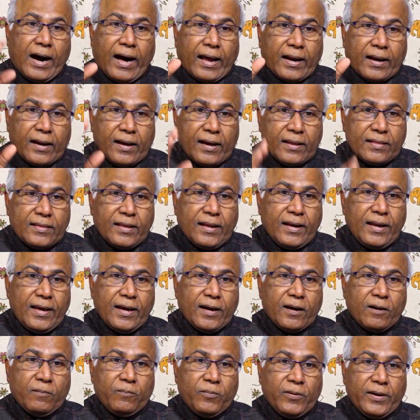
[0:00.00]
అర్హత
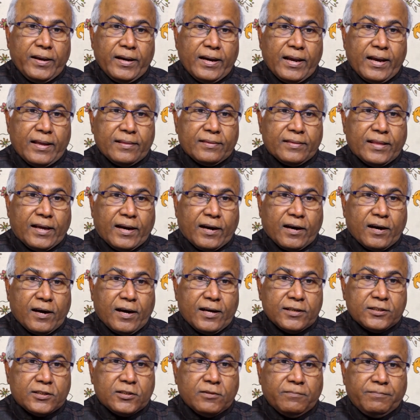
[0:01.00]
లేకపోయినా
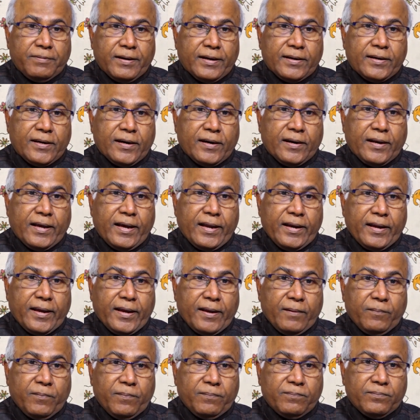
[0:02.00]
దరఖాస్తు
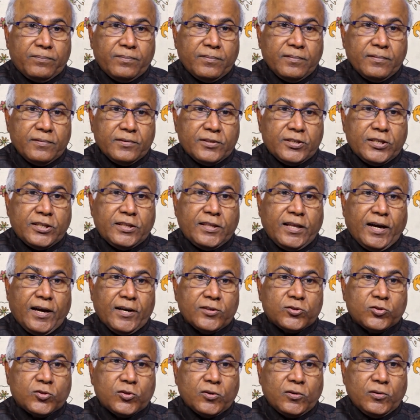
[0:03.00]
పెట్టడానికి
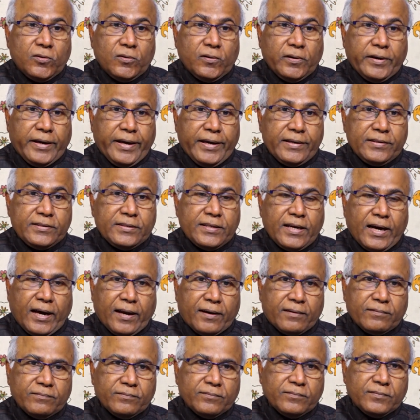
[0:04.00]
సిద్ధాస్తుడు
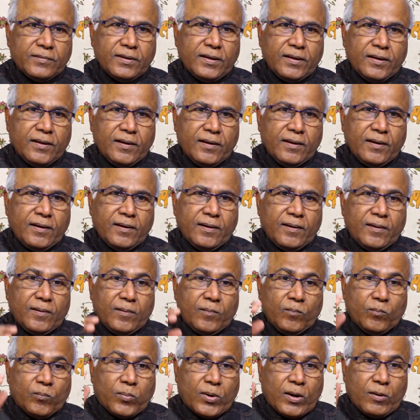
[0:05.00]
కేసీఆర్
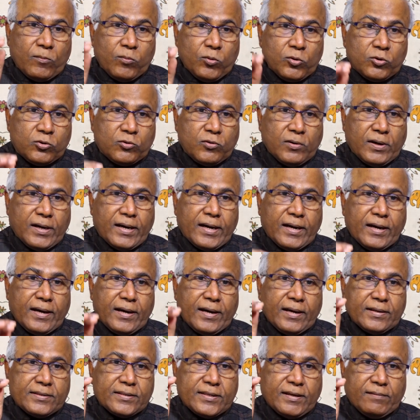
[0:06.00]
ప్రభుత్వ
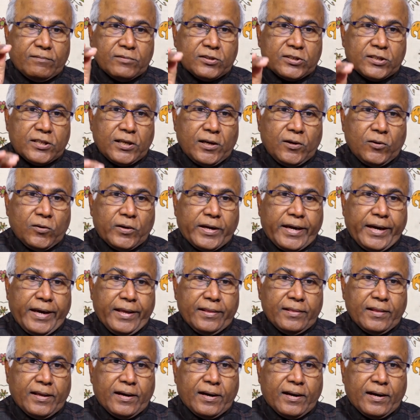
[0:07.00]
రంగ సంస్థలు
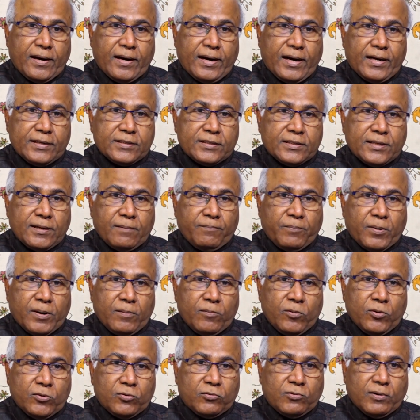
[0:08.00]
కేంద్ర రాష్ట్ర
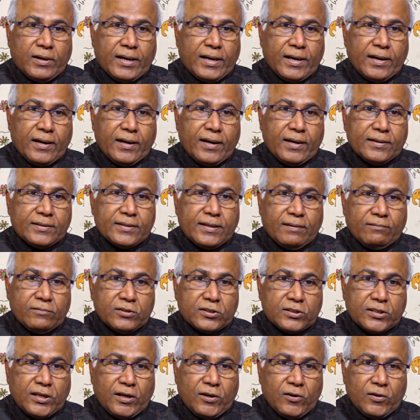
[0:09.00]
ప్రభుత్వ రంగ
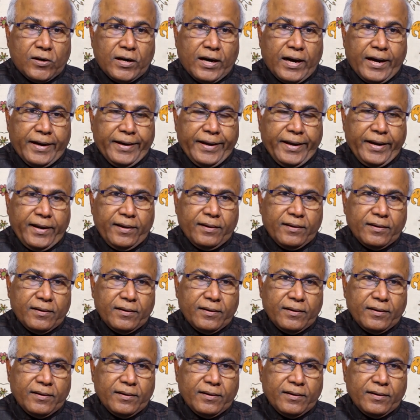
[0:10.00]
సంస్థలు కానీ